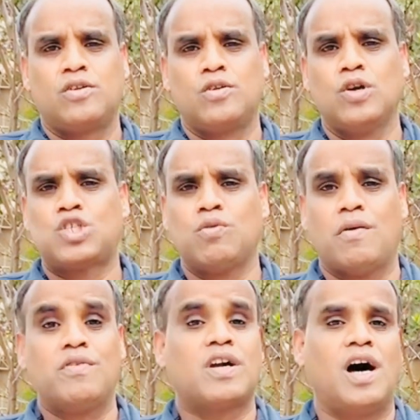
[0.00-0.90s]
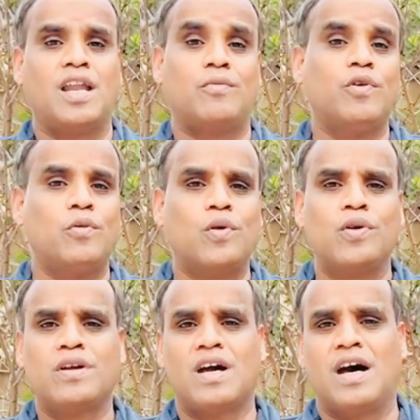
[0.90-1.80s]
யோசுவாவும் காலைப்பும்
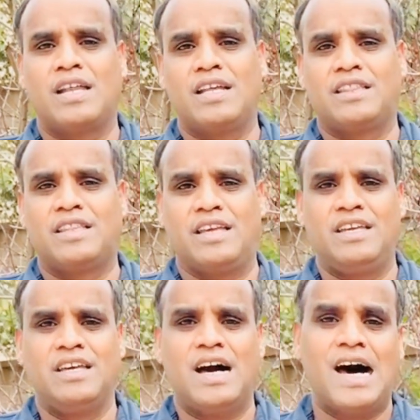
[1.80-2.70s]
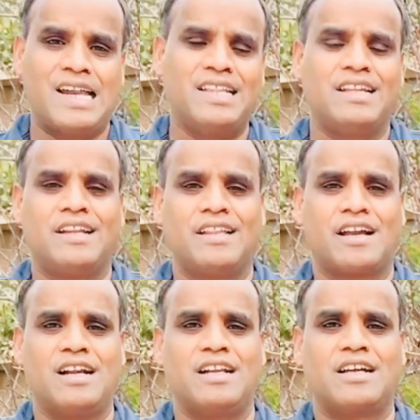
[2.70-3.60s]
ஒரு காரியத்தை
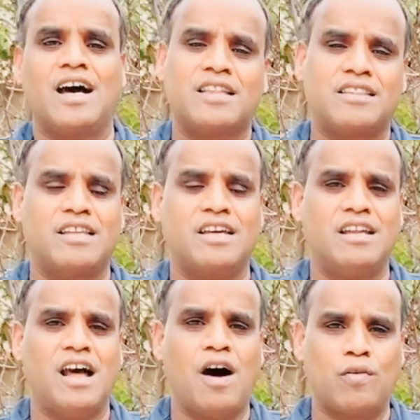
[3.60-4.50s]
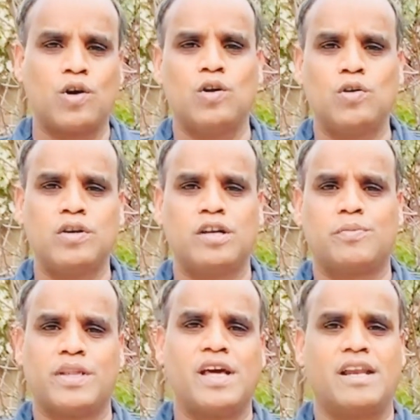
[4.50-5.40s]
அறிந்திருந்தார்கள் கர்த்தர் அவர்களோடு
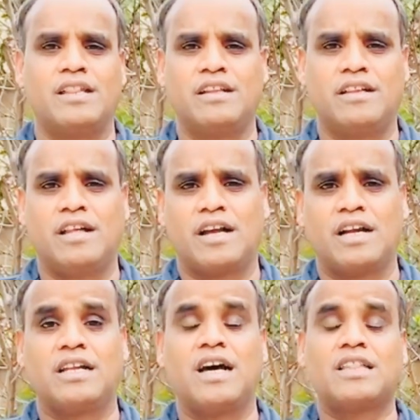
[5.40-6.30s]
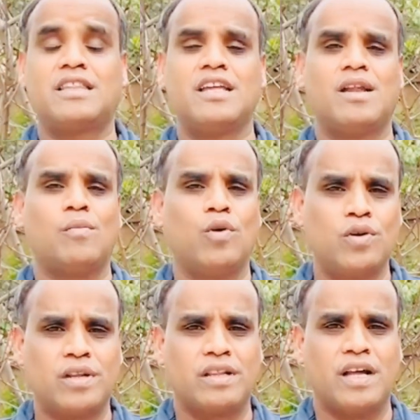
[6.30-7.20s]
இருப்பதை அறிந்திருந்தார்கள் கர்த்தர்
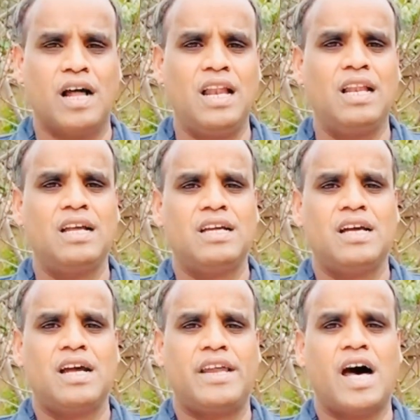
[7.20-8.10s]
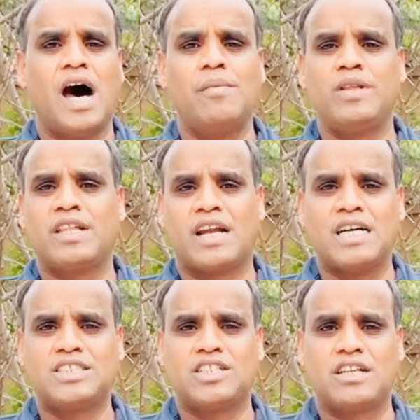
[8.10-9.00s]
நம்மோடு இருந்தால் நாம் இந்த
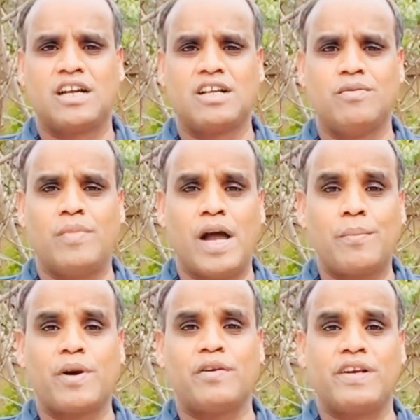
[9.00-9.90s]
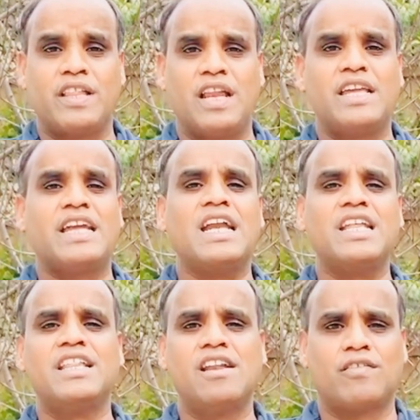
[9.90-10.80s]
ராட்சதர்களுக்கு பயப்பட வேண்டியதில்லை
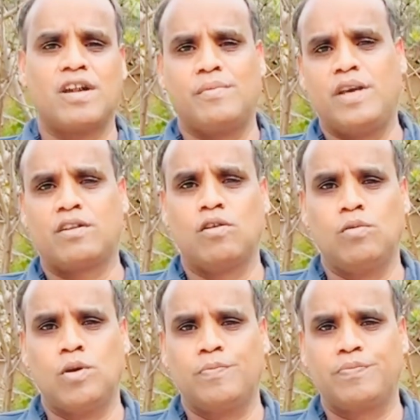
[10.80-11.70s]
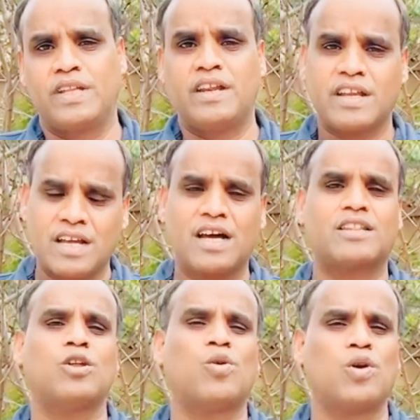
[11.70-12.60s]
எளிதில் அவர்களை மேற்கொள்வோம் இன்றைக்கு
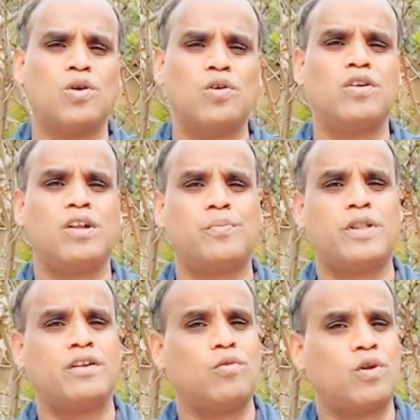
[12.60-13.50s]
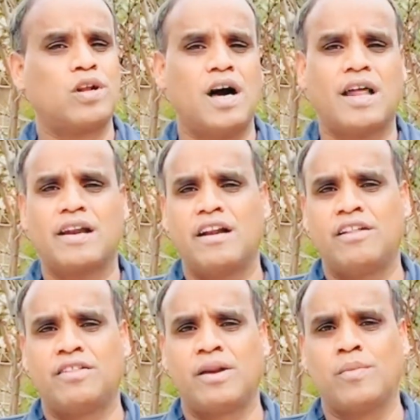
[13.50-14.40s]
கர்த்தர் உங்களோடு இருப்பதின் ஒரு காரணம்
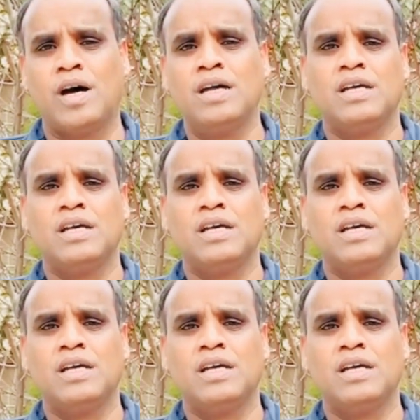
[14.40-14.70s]
என்ன தெரியுமா